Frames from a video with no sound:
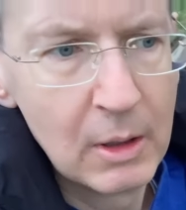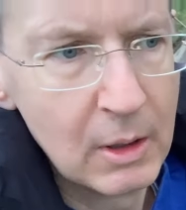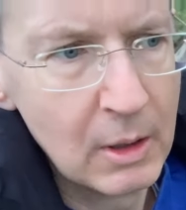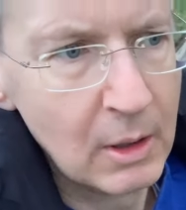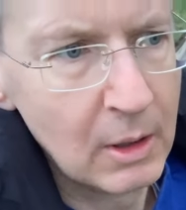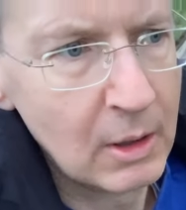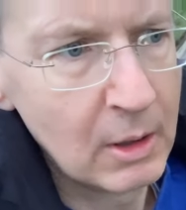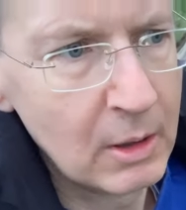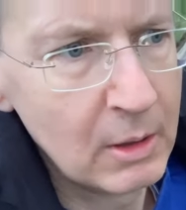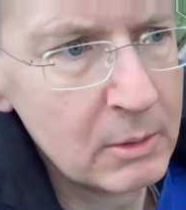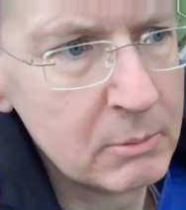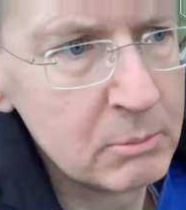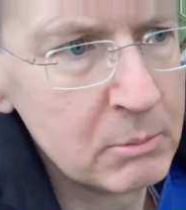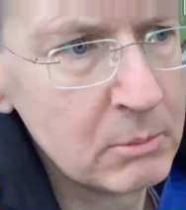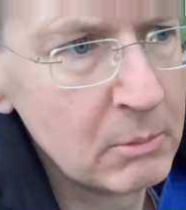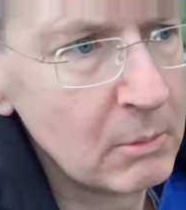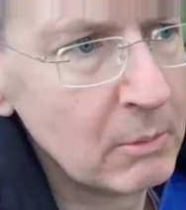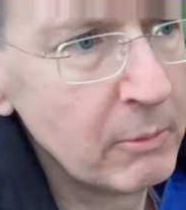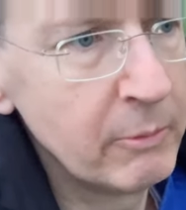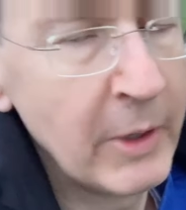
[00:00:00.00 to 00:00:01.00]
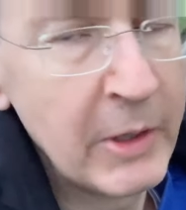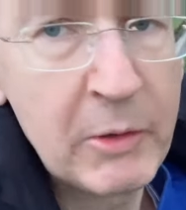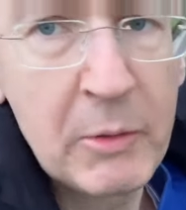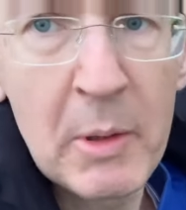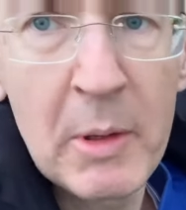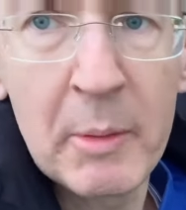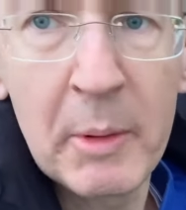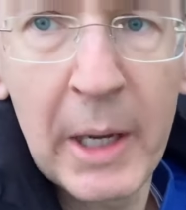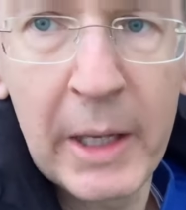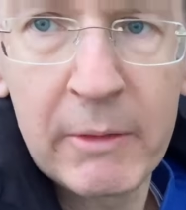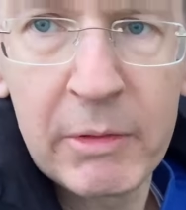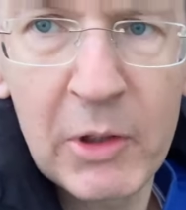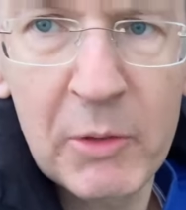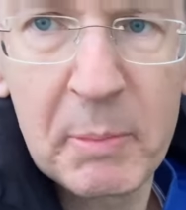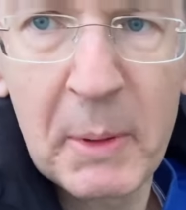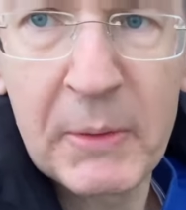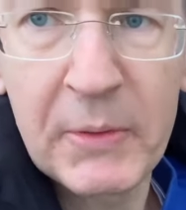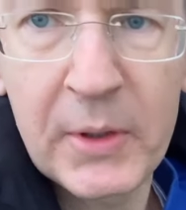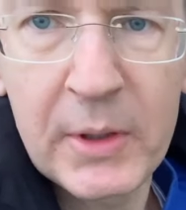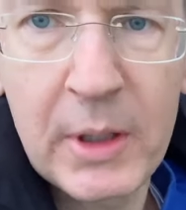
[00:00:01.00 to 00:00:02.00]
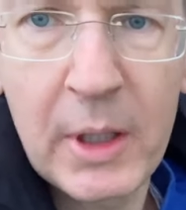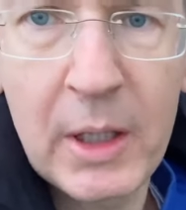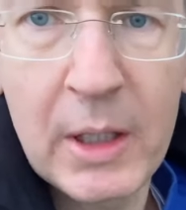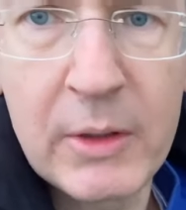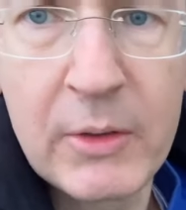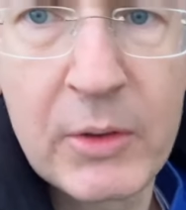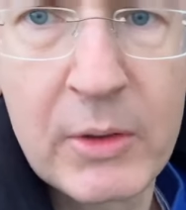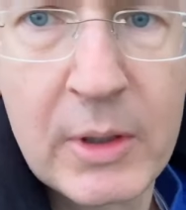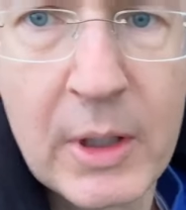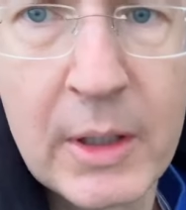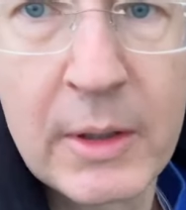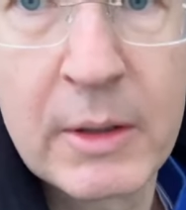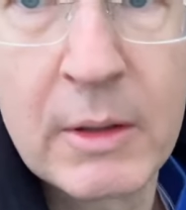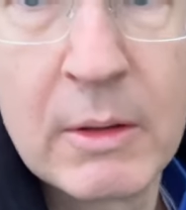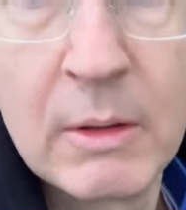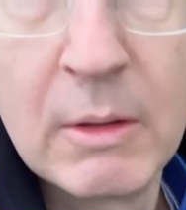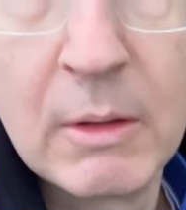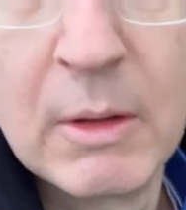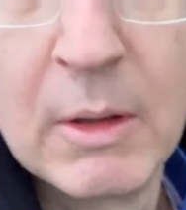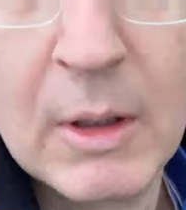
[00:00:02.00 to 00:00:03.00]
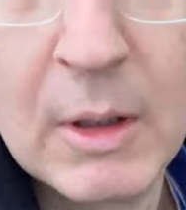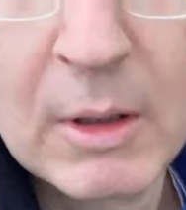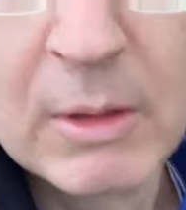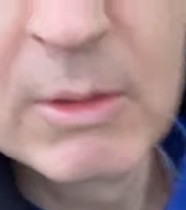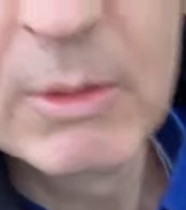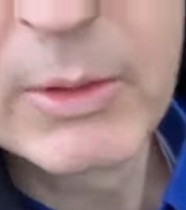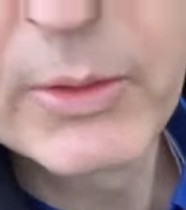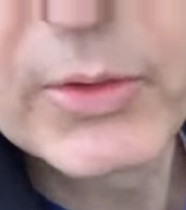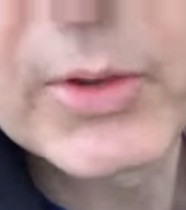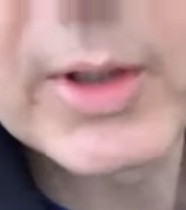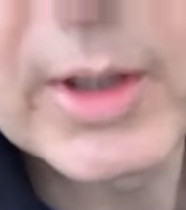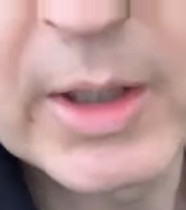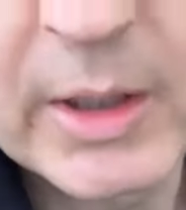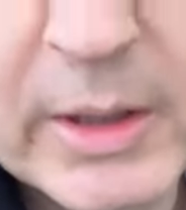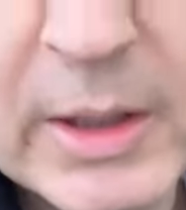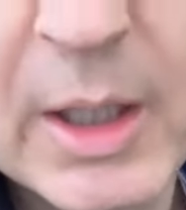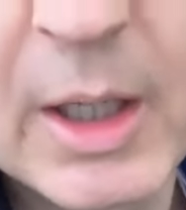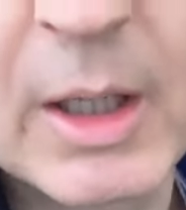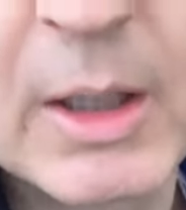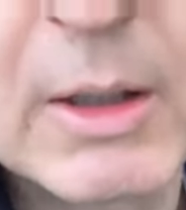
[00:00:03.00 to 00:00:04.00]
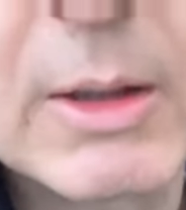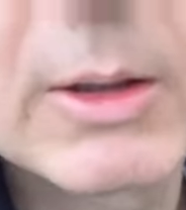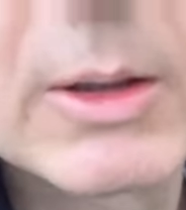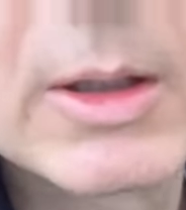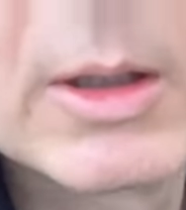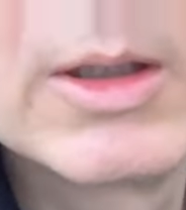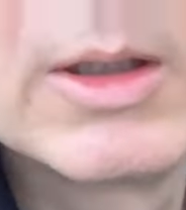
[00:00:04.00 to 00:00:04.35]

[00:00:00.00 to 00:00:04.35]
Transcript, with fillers: Ähm, Wenn es mir etwas besser geht, dann nutze ich auch